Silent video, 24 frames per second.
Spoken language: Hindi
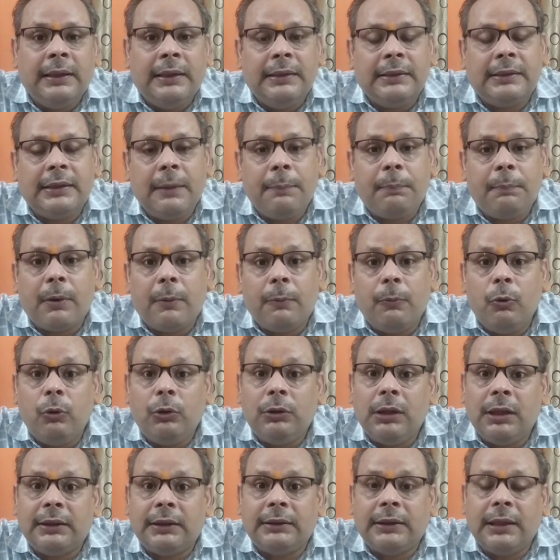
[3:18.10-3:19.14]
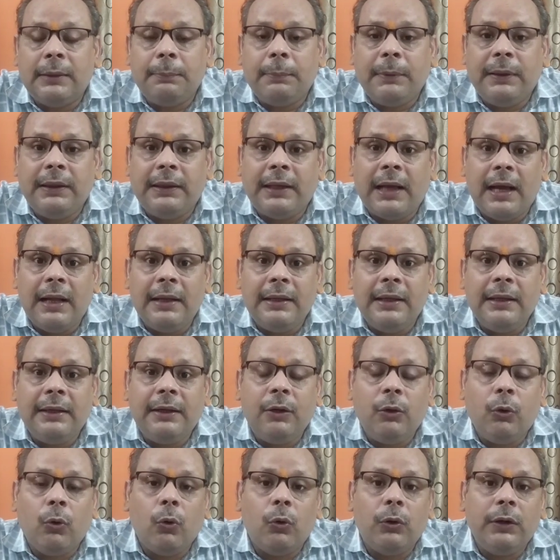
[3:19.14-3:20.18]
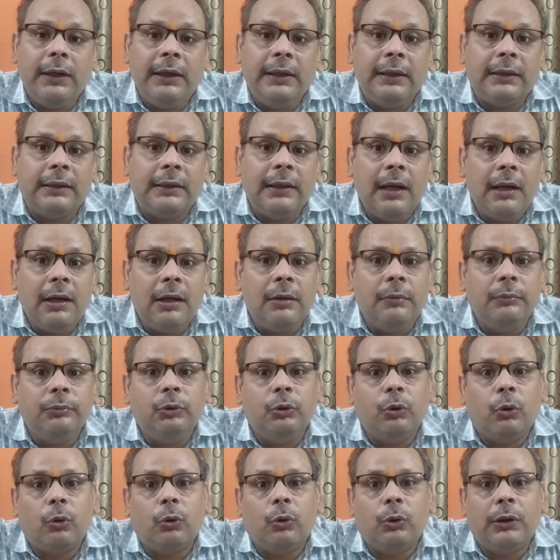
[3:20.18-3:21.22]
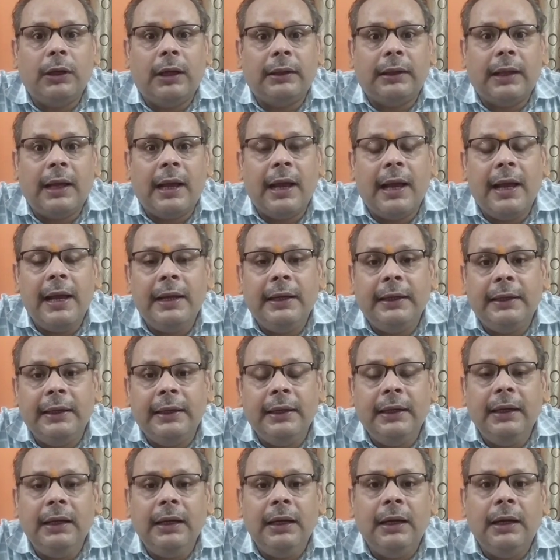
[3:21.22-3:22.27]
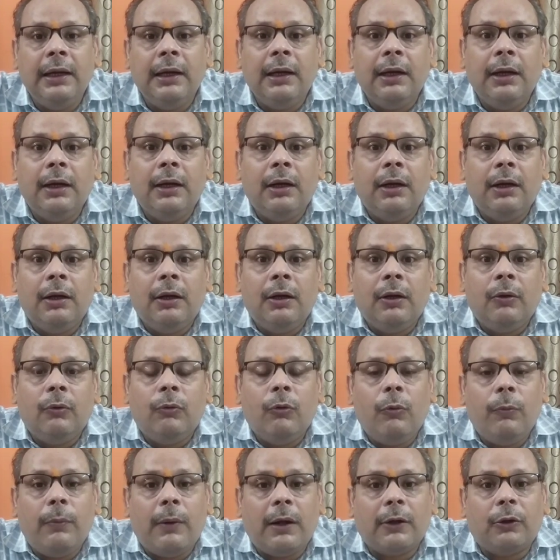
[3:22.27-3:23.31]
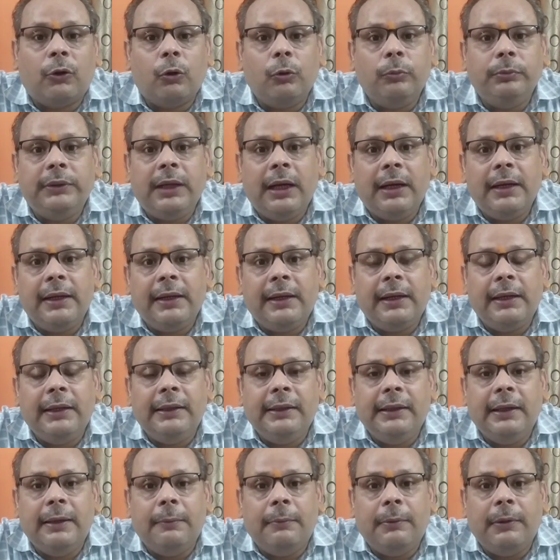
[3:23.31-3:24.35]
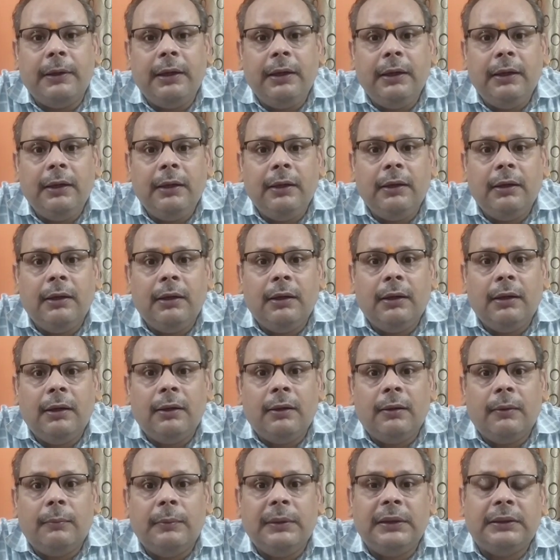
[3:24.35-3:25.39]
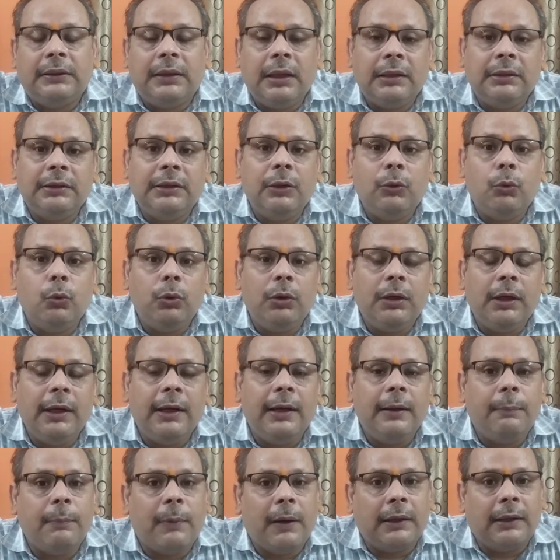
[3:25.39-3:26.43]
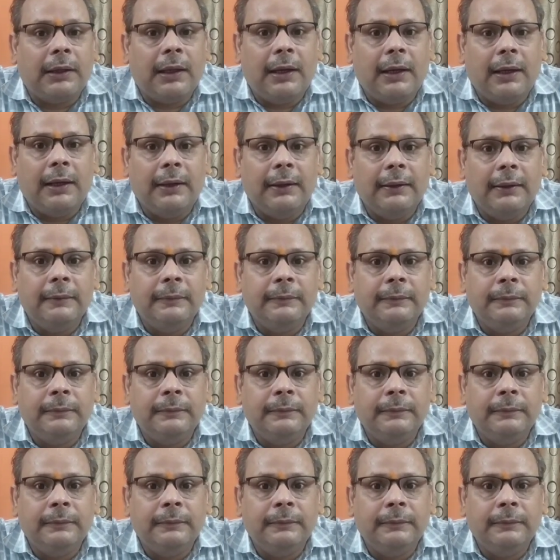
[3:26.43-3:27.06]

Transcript: इसके प्रमुख लक्षण पर ध्यान दें कि रोगी इतना कमजोर हो जाता है कि वो बाथरूम जाने के लिए भी बिस्तर से उठ नहीं पाता है